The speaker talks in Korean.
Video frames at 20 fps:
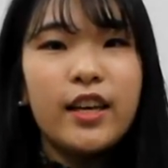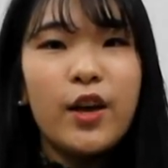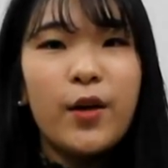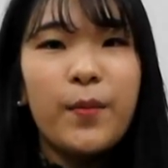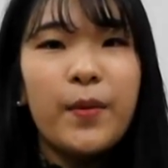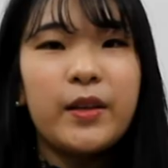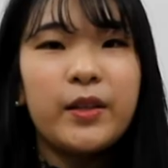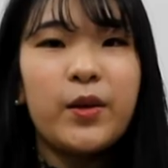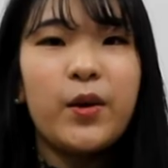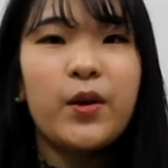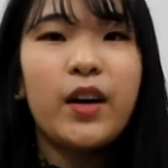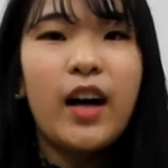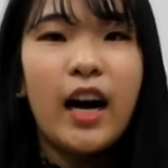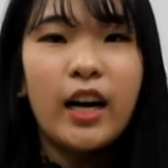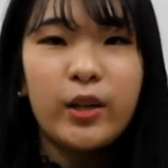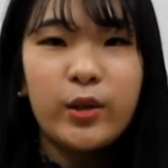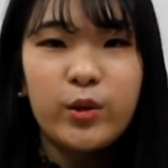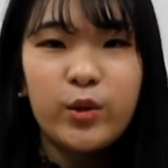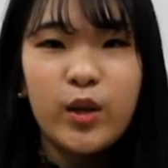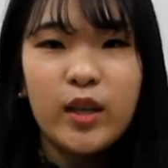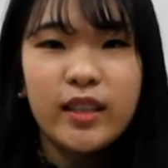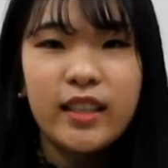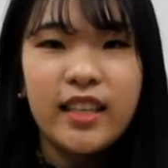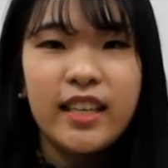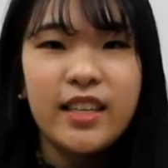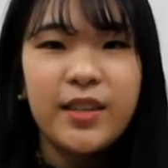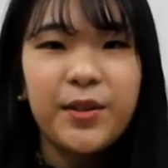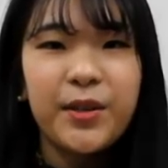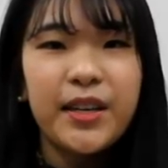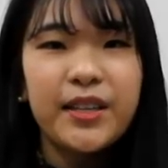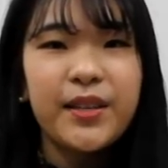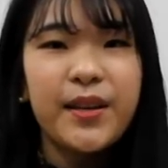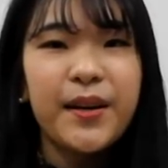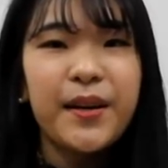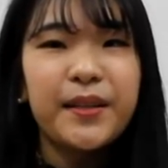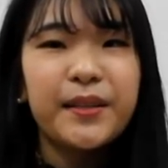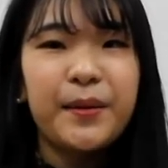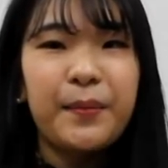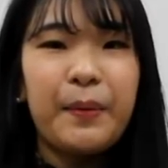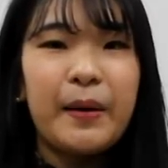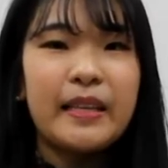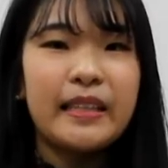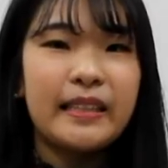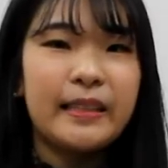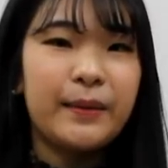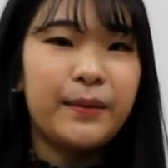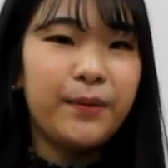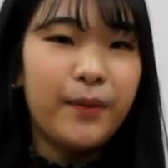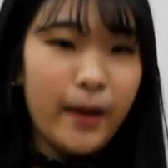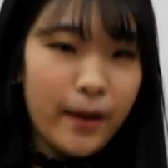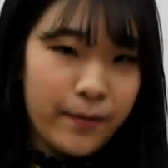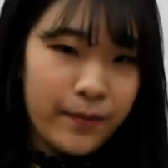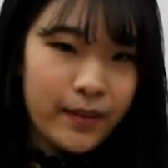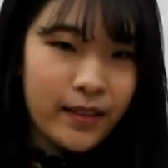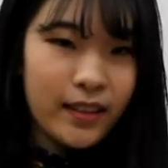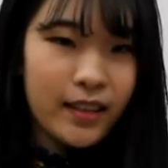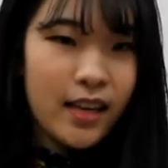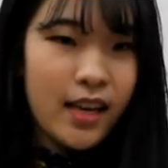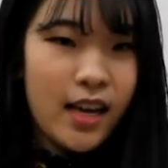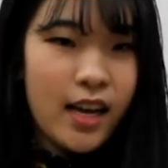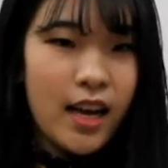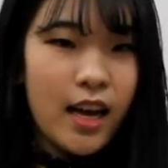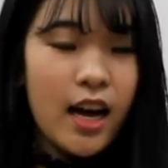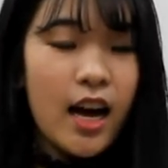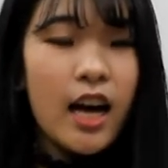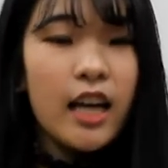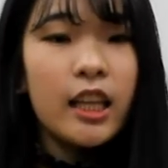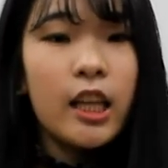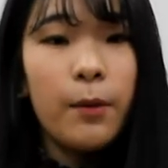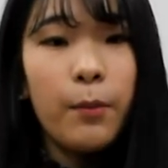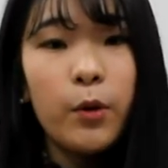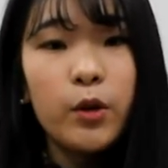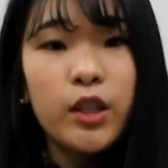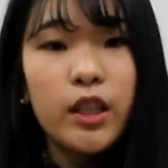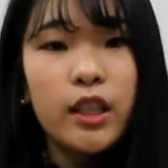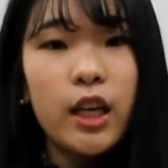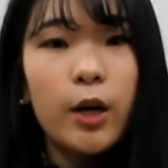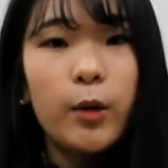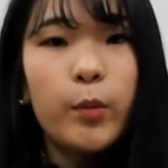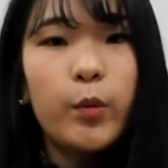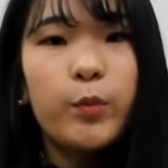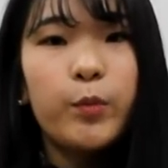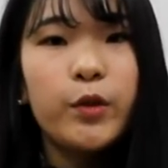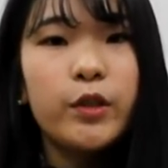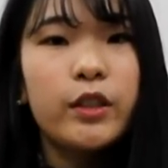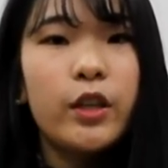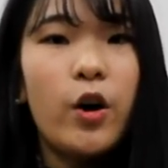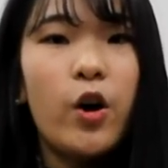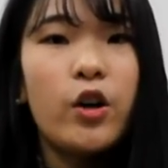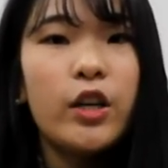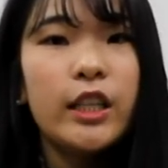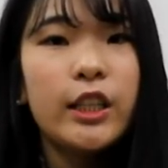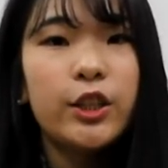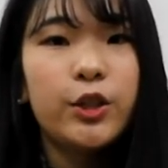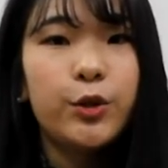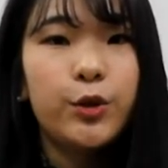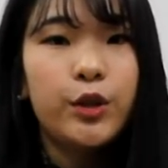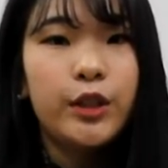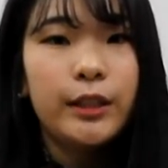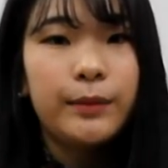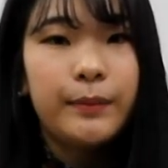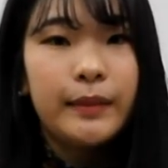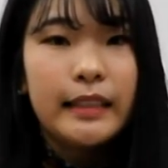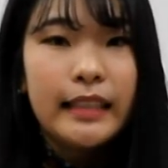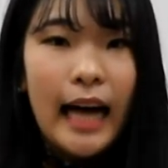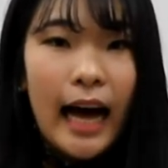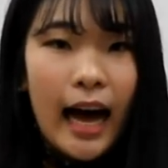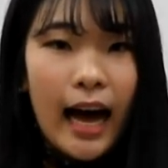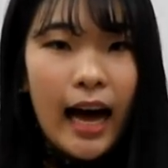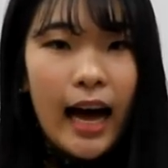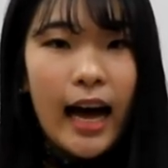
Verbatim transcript: 생협에서 강추하는 1월의 생활질 베스트 5. 네 번째 상품은 어린 주스입니다.